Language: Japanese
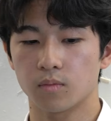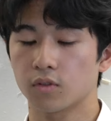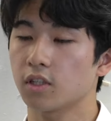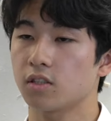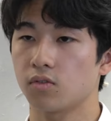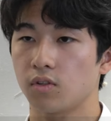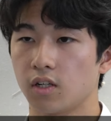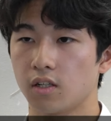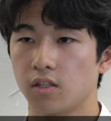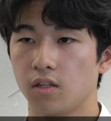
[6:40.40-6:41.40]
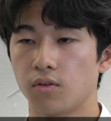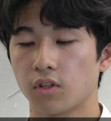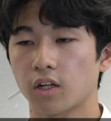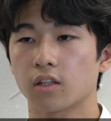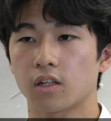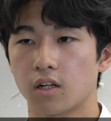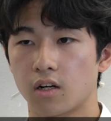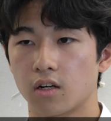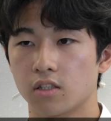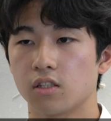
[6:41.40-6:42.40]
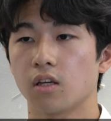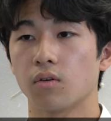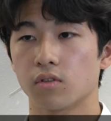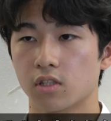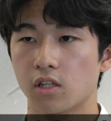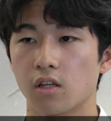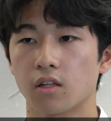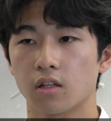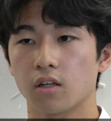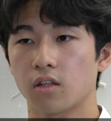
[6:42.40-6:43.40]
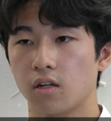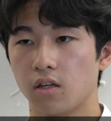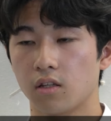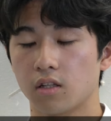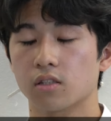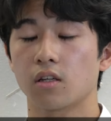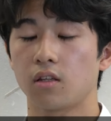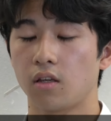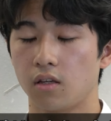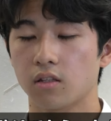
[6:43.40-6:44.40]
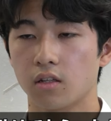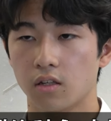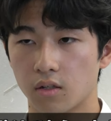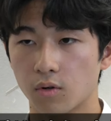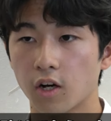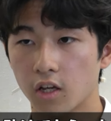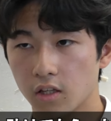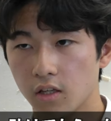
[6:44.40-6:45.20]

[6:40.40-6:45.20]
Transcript: 僕たちはいろんな方から支援をしていただいたり助けていただいたおかげ